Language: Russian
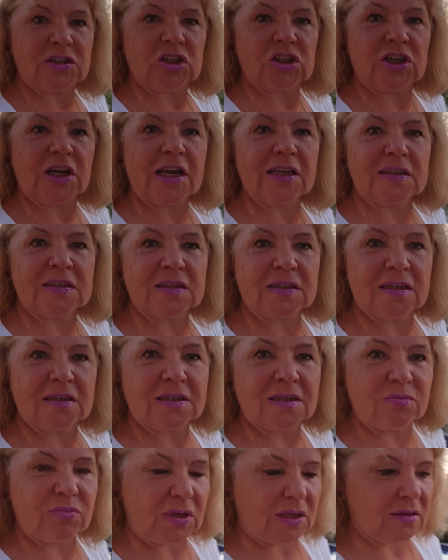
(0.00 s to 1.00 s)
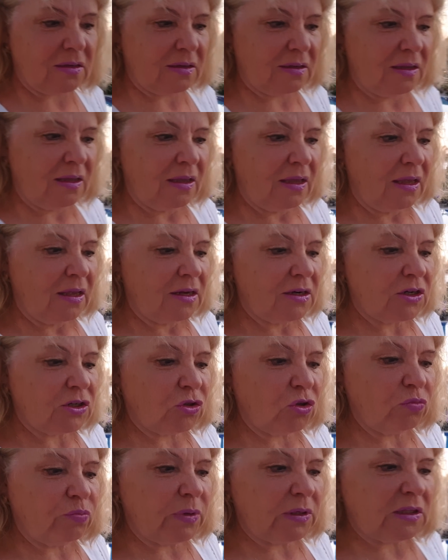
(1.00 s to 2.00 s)
счастья тебе,
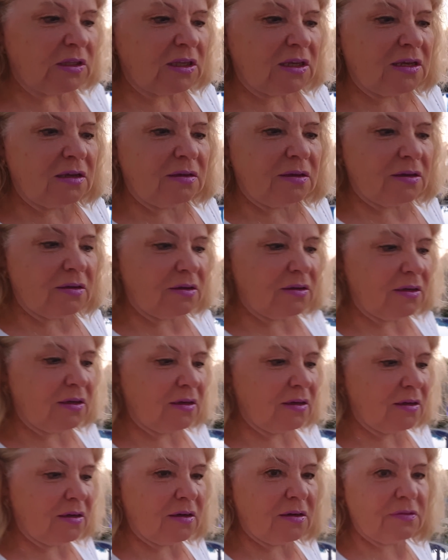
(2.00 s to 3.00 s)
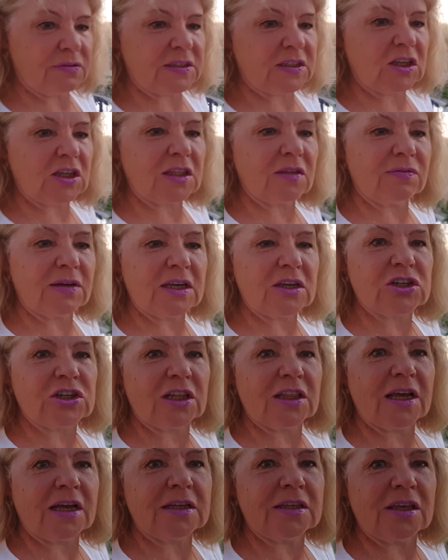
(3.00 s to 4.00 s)
чтобы ты э, все твои
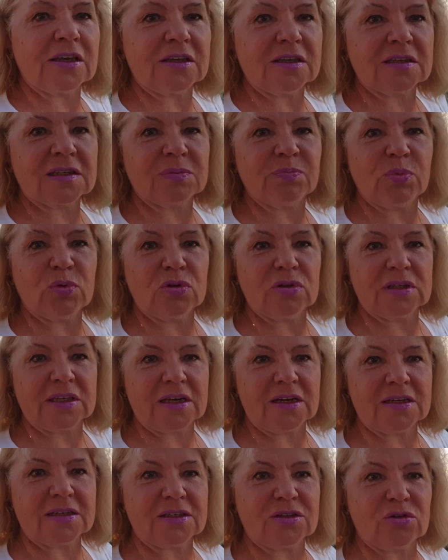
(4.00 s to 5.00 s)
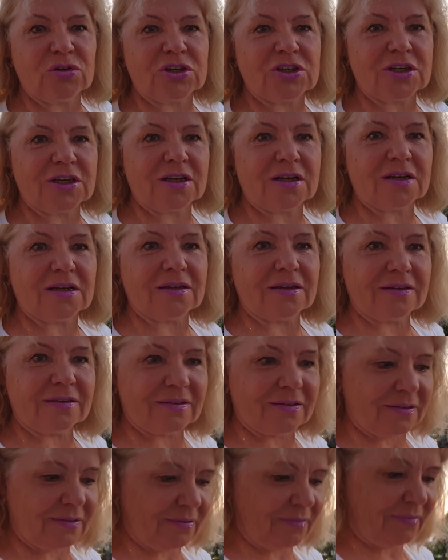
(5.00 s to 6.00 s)
желания исполнили. Спасибо доченька. большое.
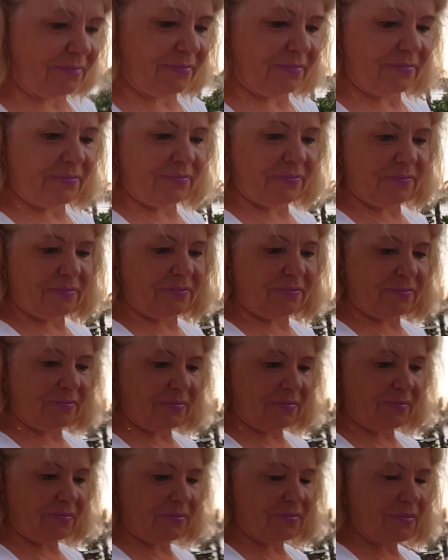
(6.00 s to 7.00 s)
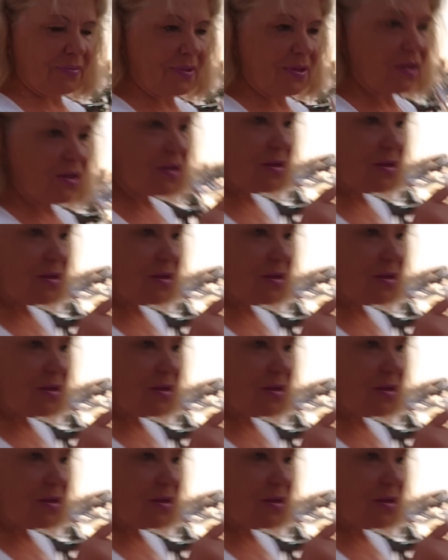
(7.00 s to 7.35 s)
Спасибо.